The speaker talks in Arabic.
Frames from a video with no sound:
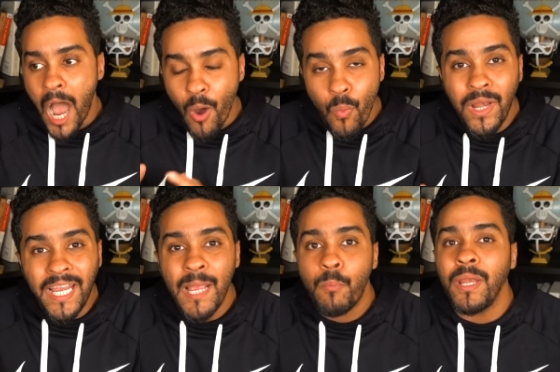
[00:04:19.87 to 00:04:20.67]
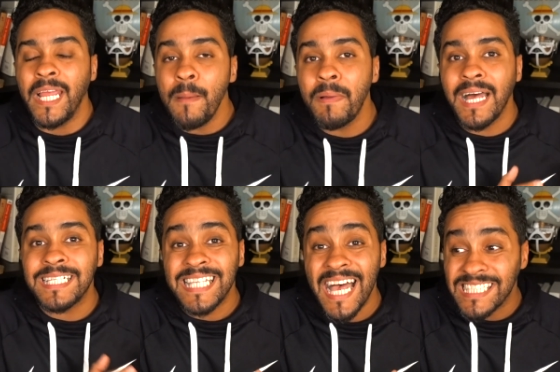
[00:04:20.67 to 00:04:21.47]
أول عيب والعيب
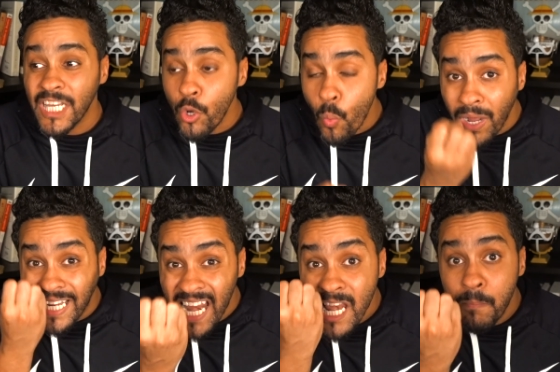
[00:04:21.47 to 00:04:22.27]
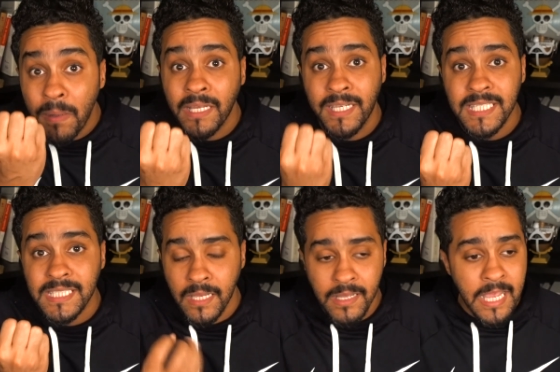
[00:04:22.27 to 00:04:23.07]
الأساسي أنه هو قلب
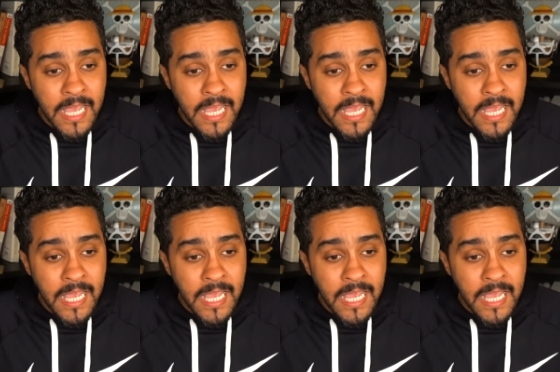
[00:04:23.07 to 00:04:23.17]
القصة